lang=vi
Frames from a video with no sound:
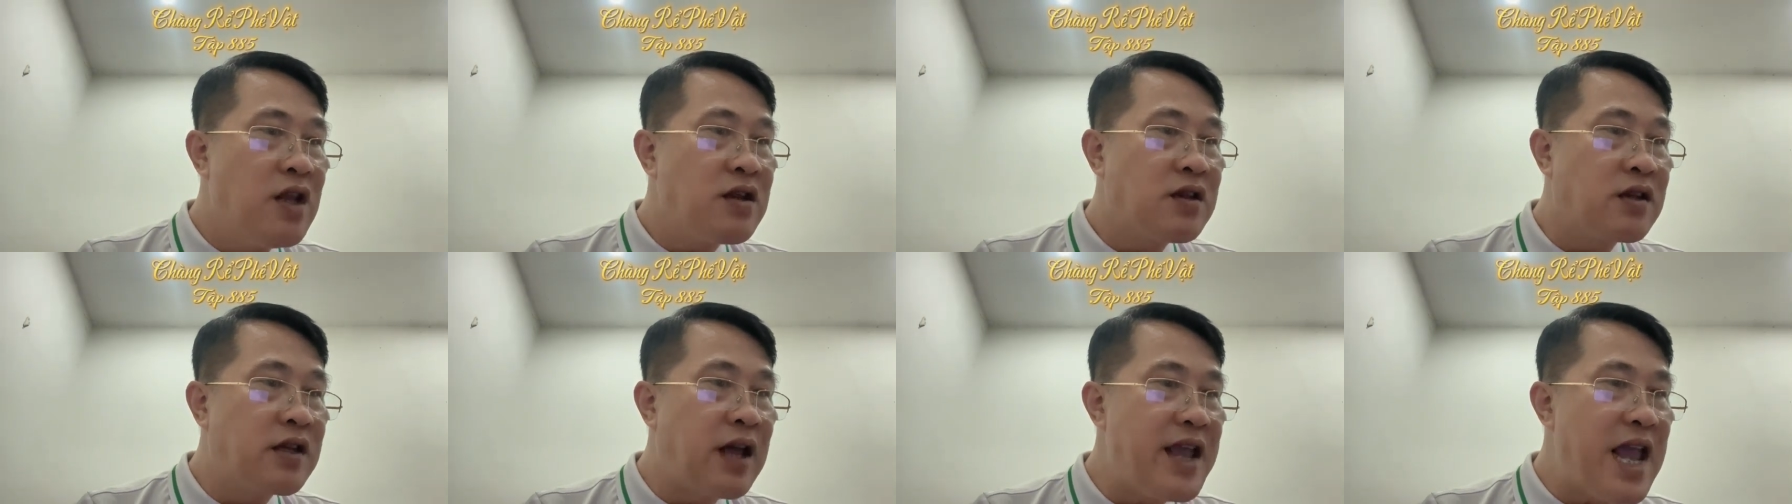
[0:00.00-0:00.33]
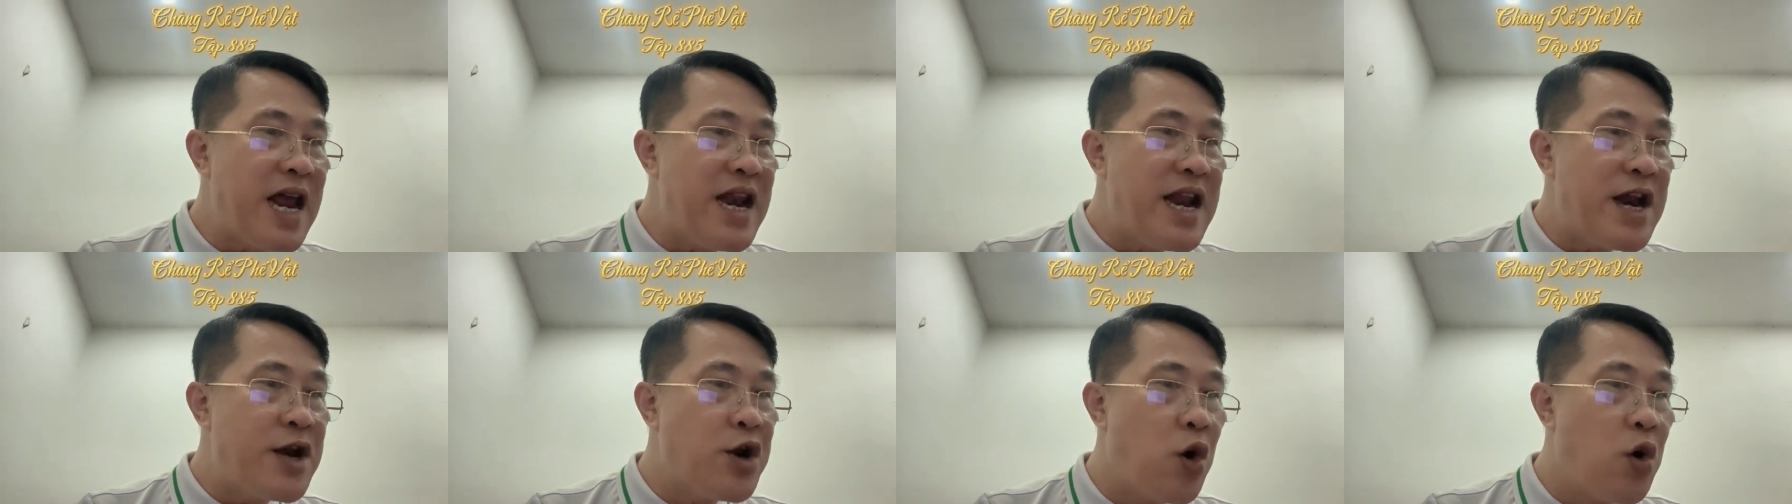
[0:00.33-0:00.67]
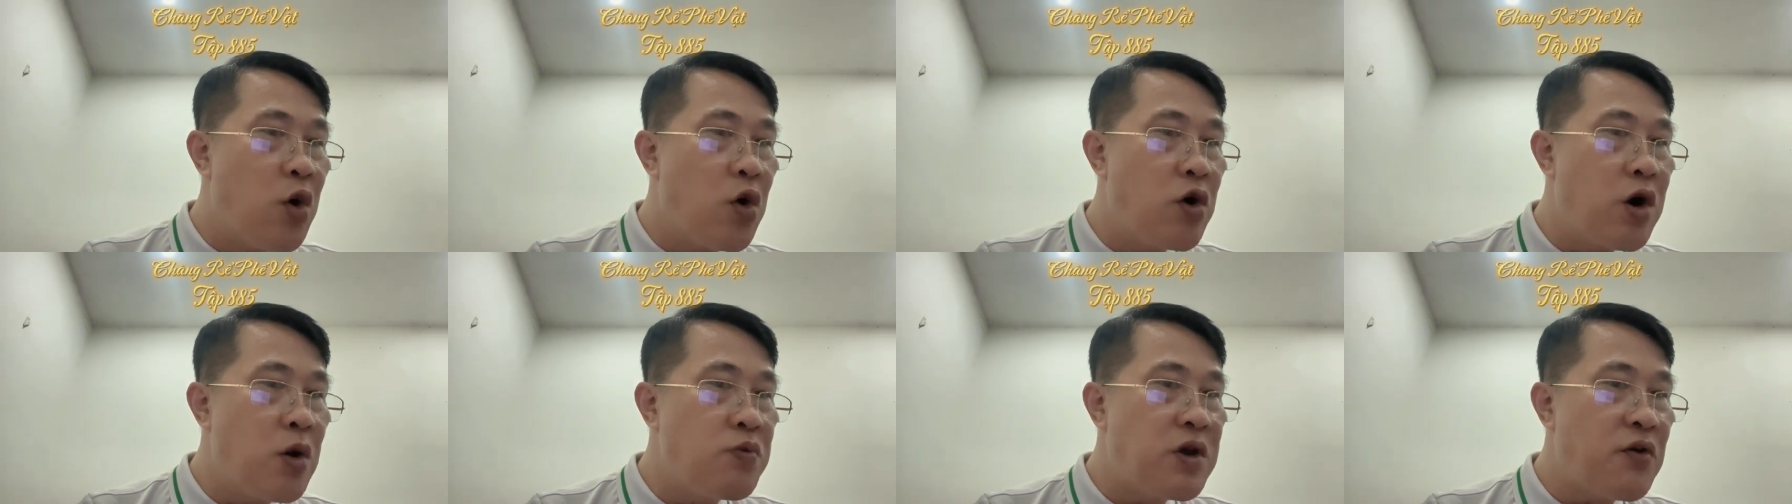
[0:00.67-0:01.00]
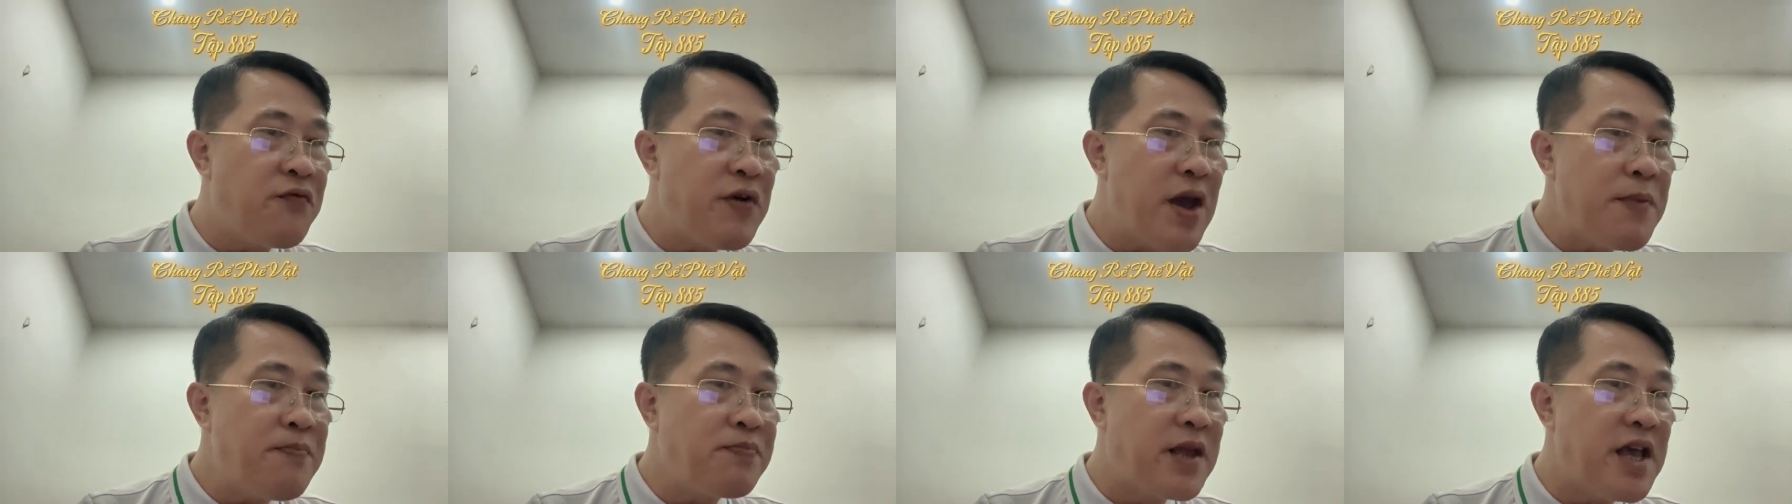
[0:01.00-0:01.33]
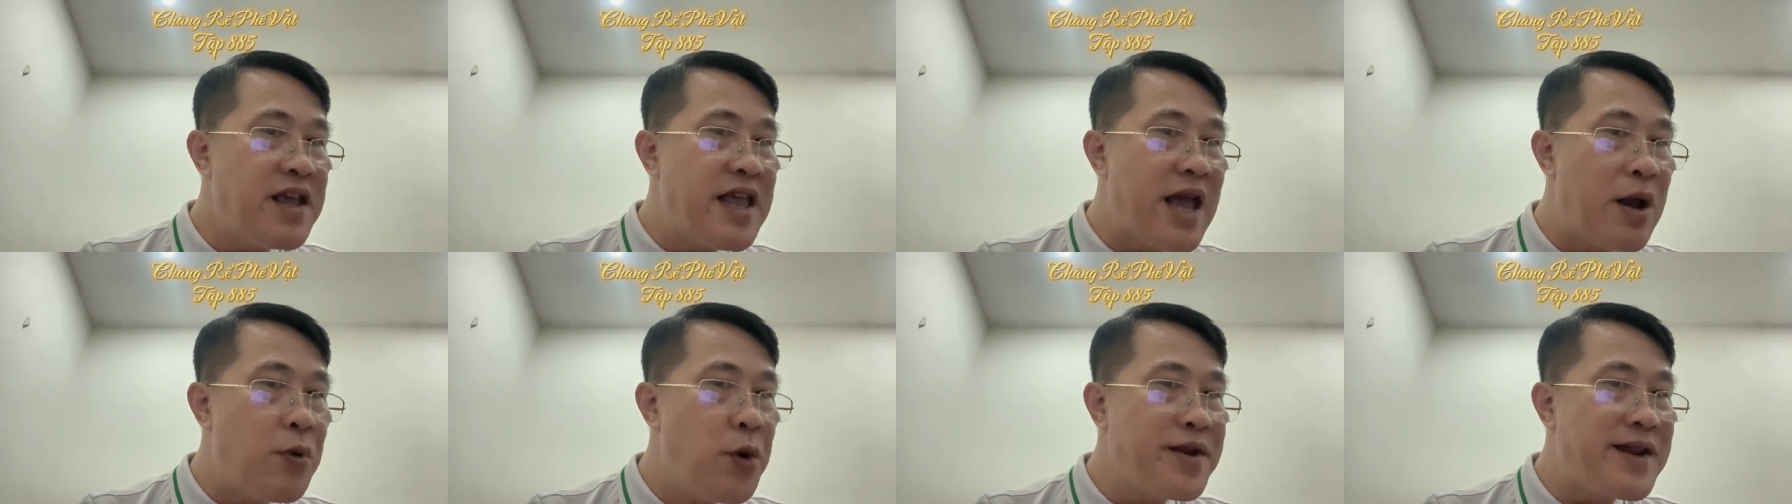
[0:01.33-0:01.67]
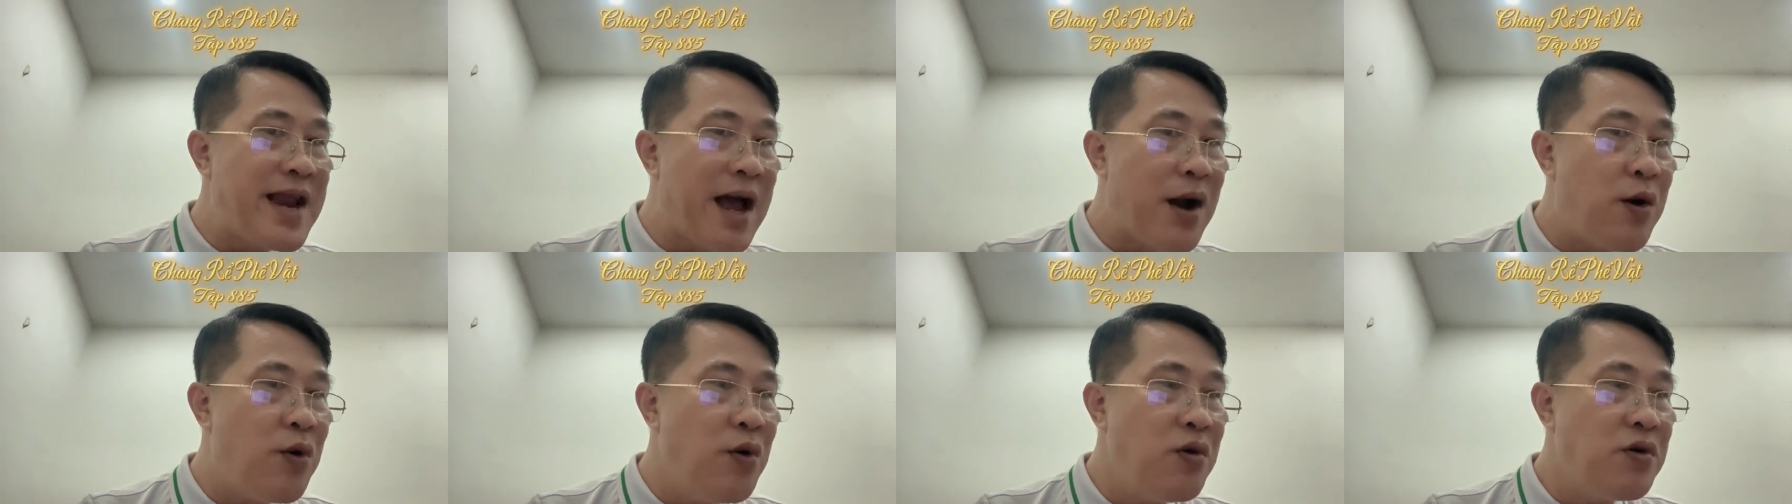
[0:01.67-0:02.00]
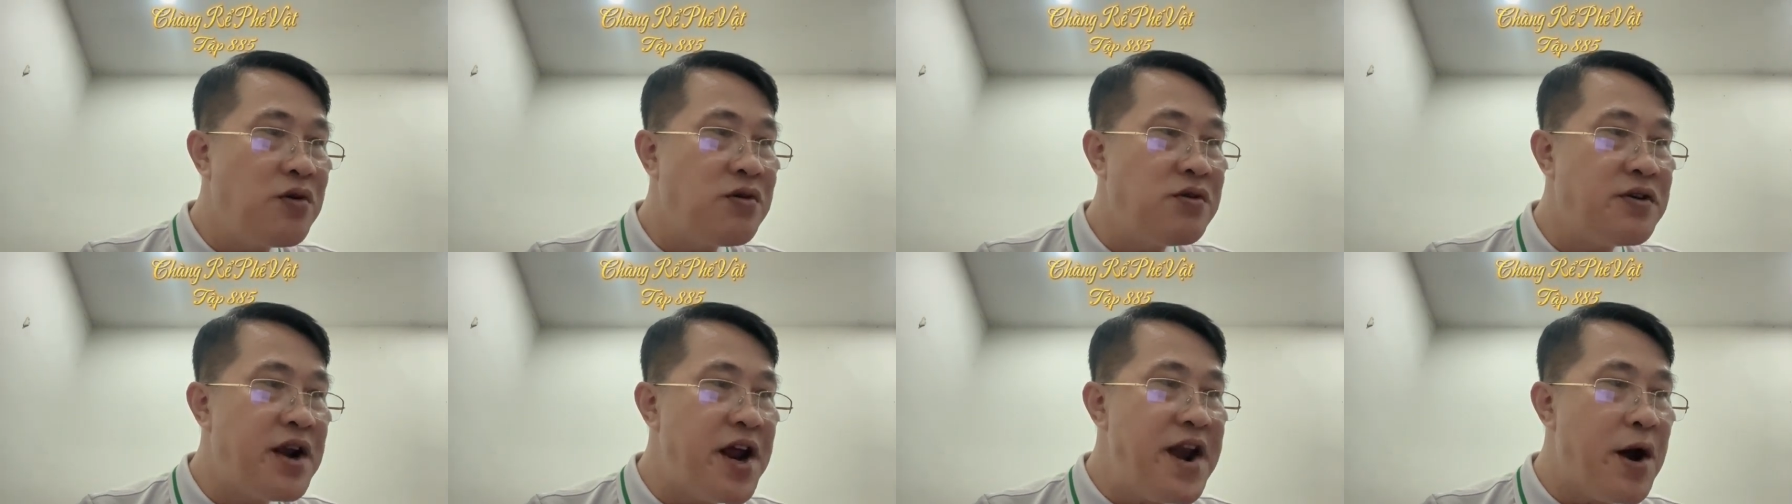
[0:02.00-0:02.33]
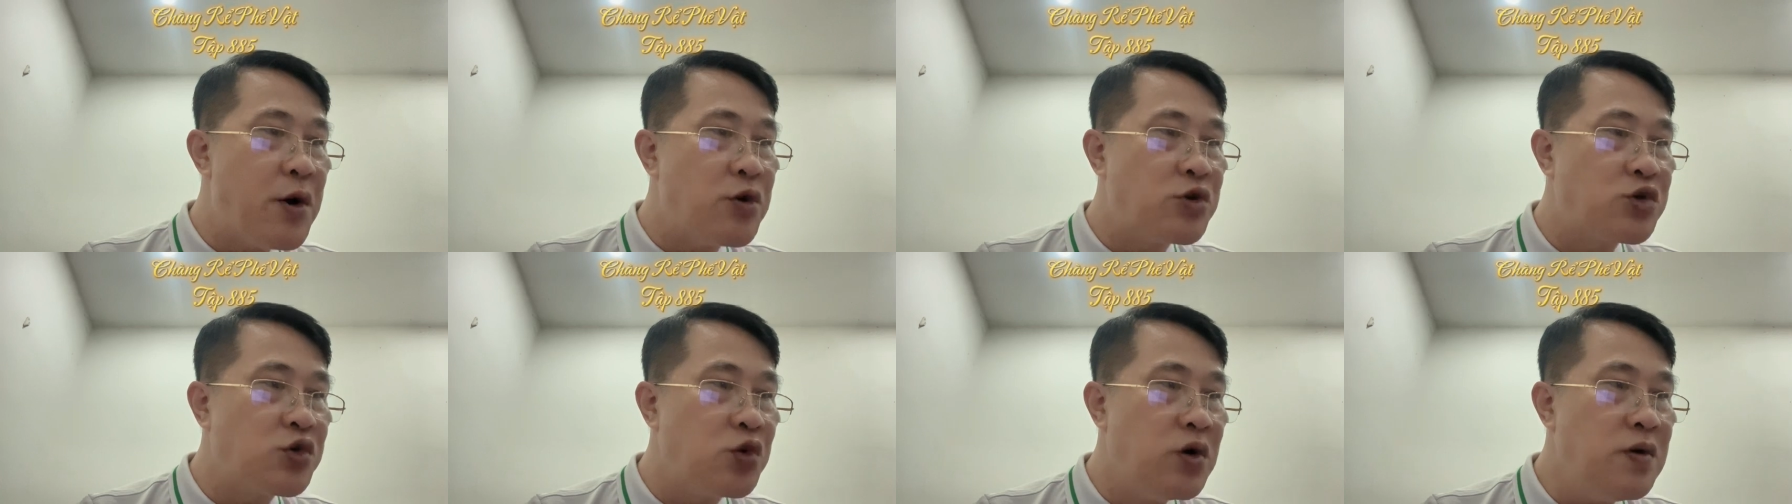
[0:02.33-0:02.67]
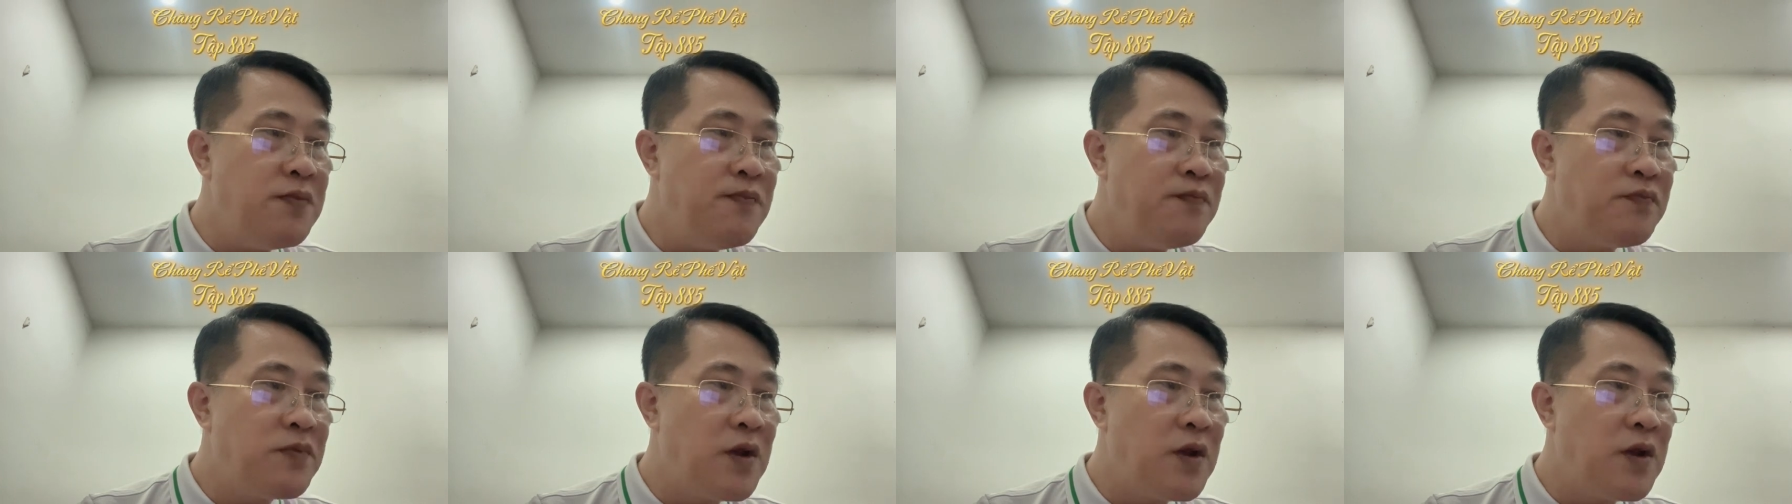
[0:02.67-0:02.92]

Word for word: Thế gia lệnh hồ không cho phép thế gia huyết đao lấy đầu xuống.